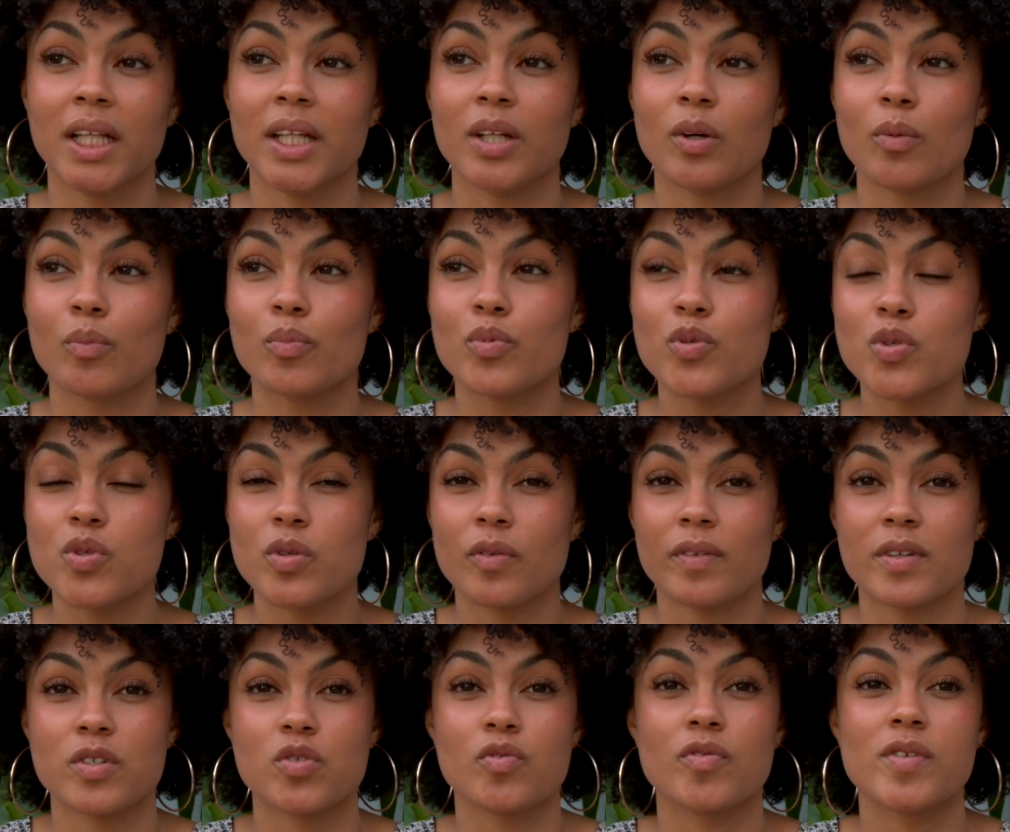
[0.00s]
Et en
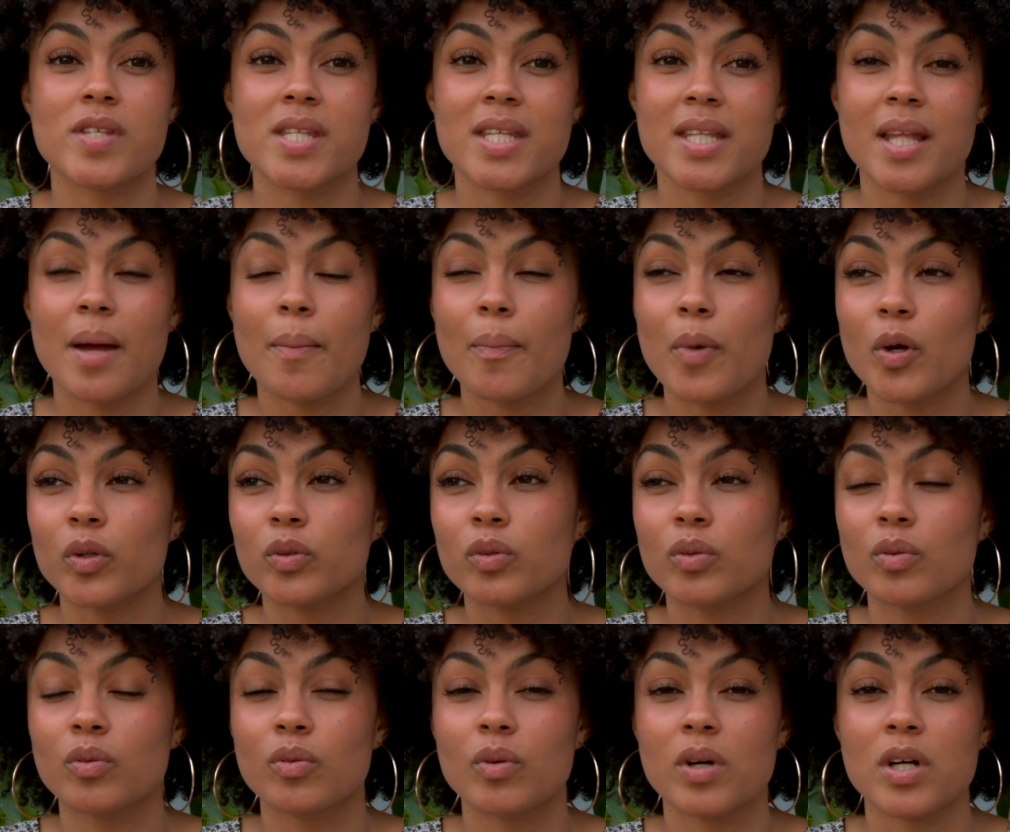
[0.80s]
plus, enfin, je faisais
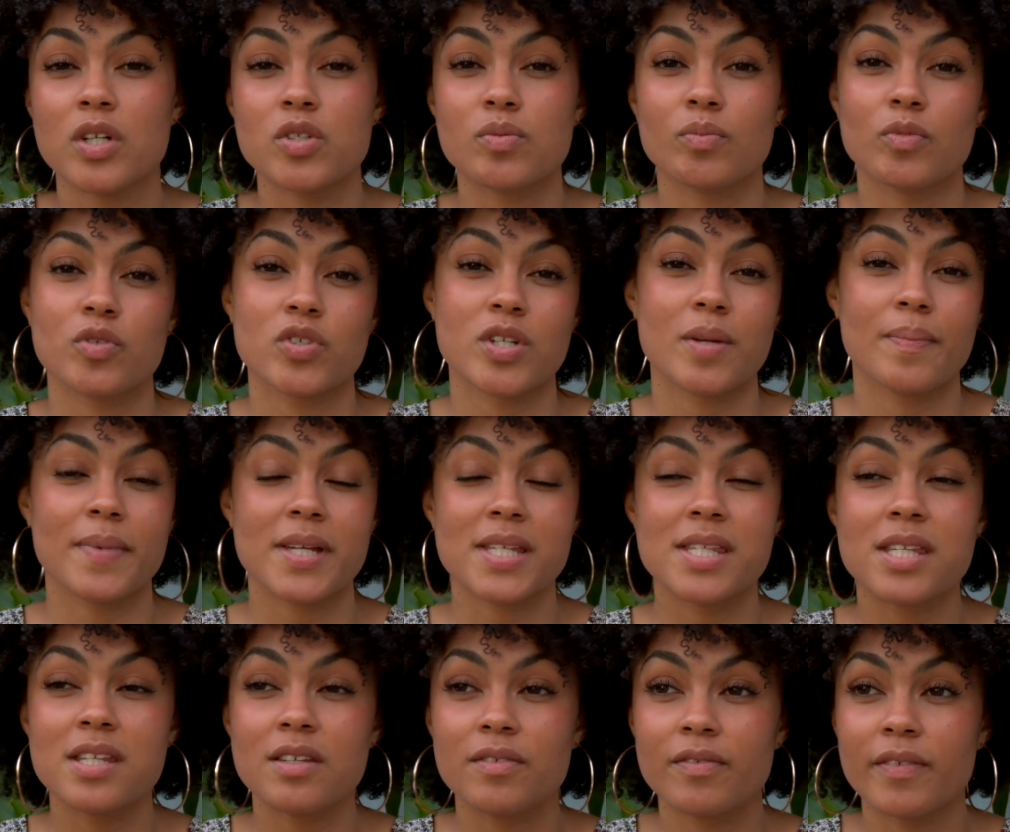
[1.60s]
n'importe quoi. Je mangeais
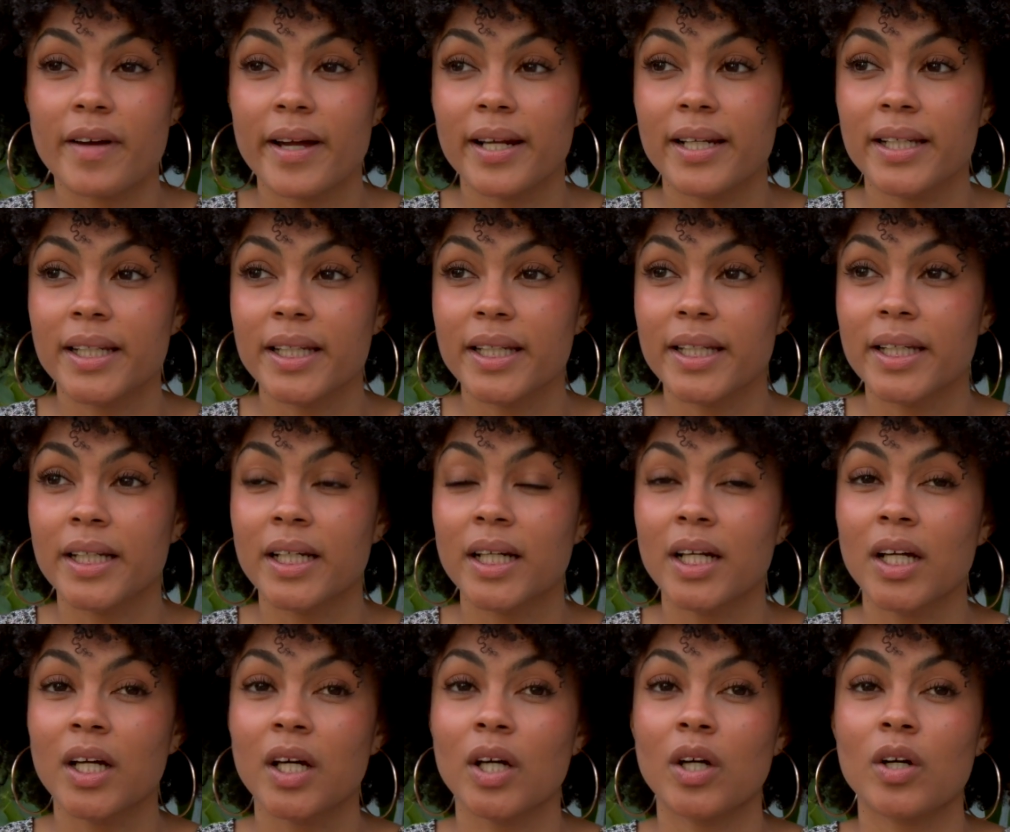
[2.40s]
pas ce qu'il fallait.
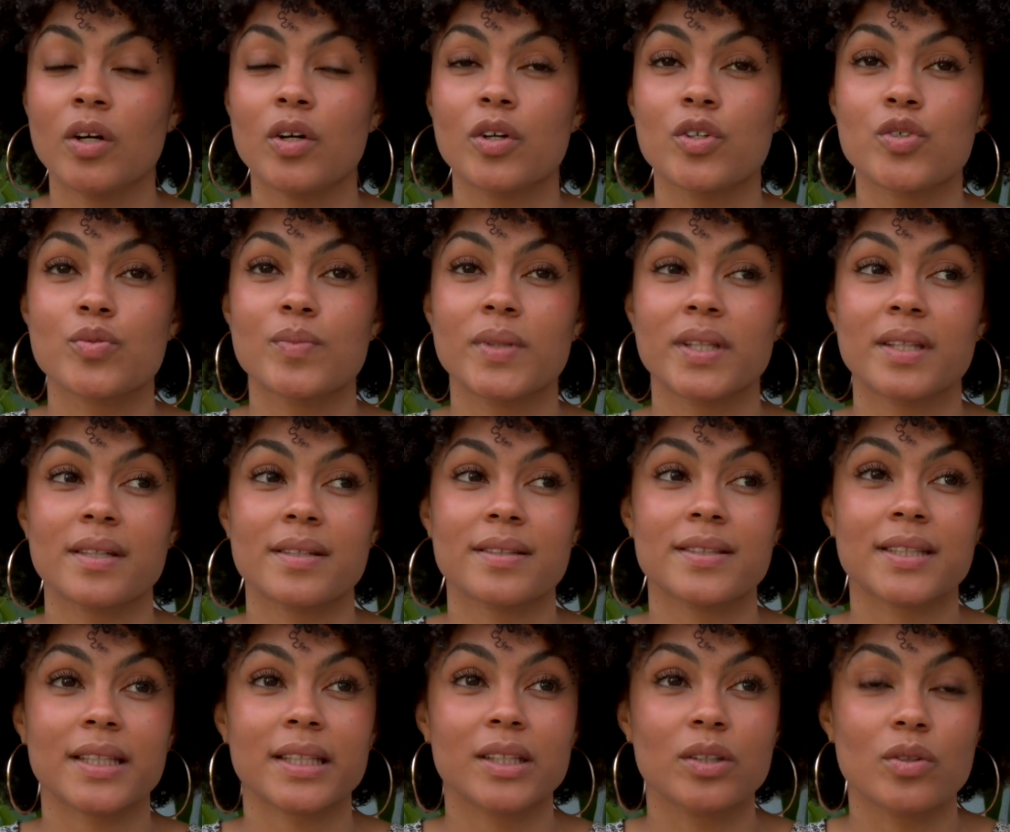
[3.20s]
Euh, je m'étais
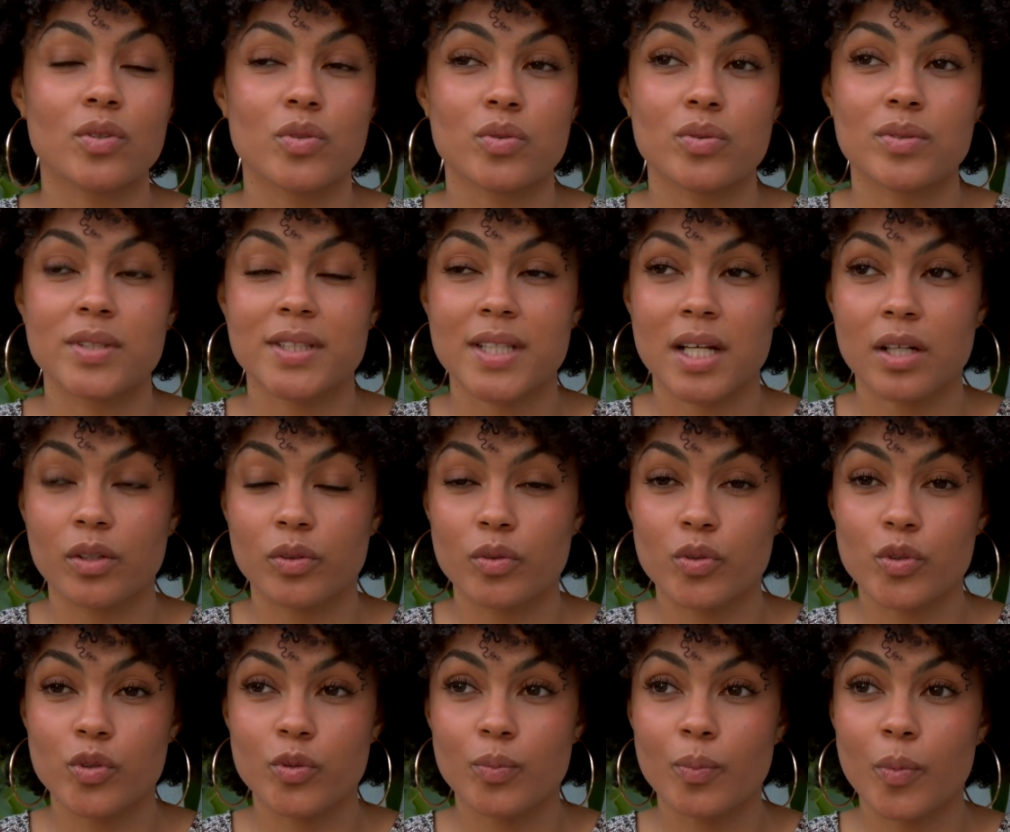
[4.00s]
inscrite dans une
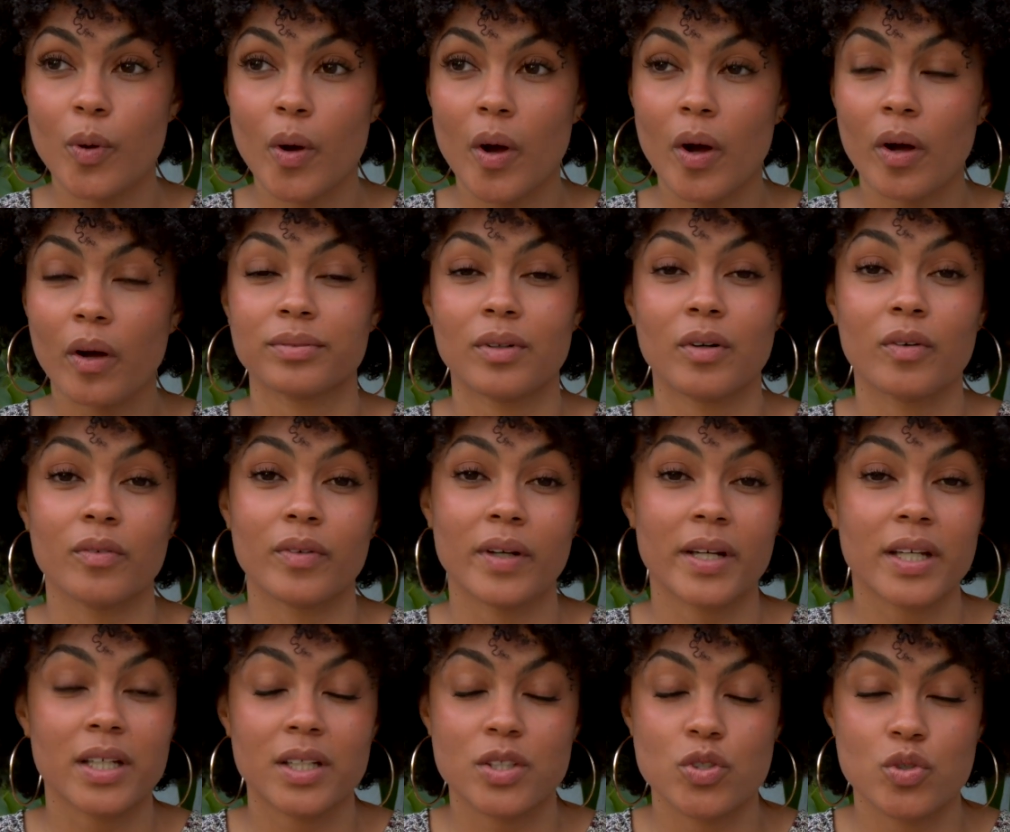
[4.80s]
salle de sport. En
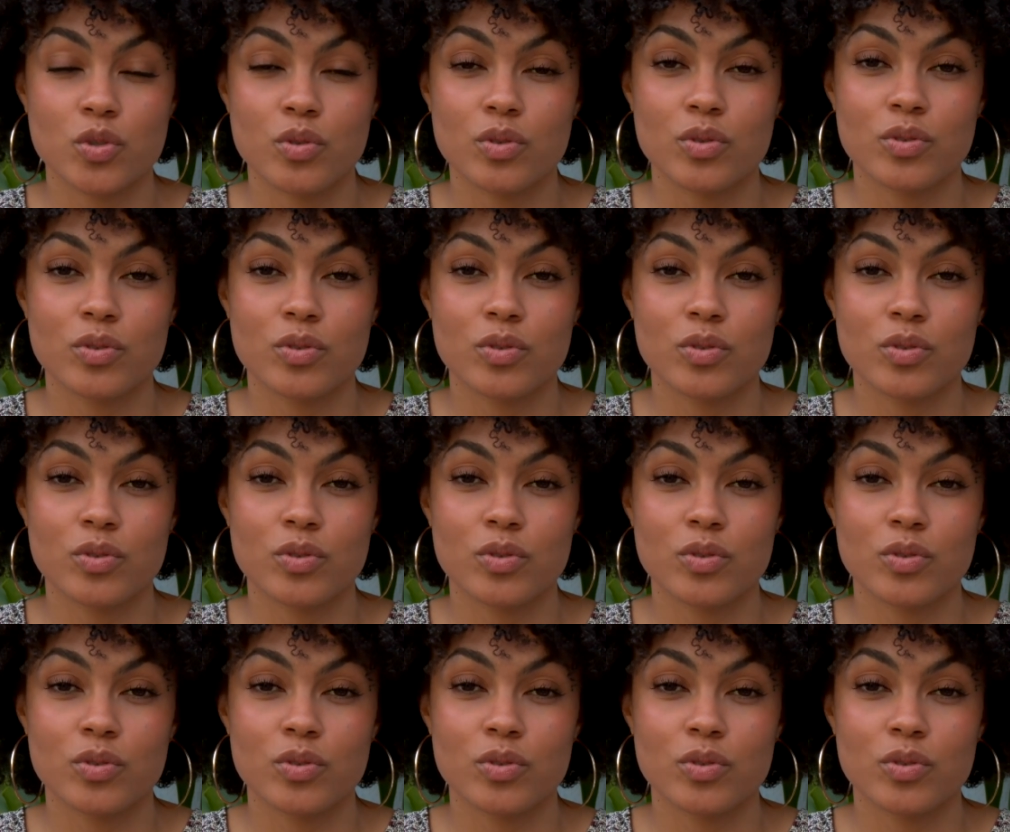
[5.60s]
vrai,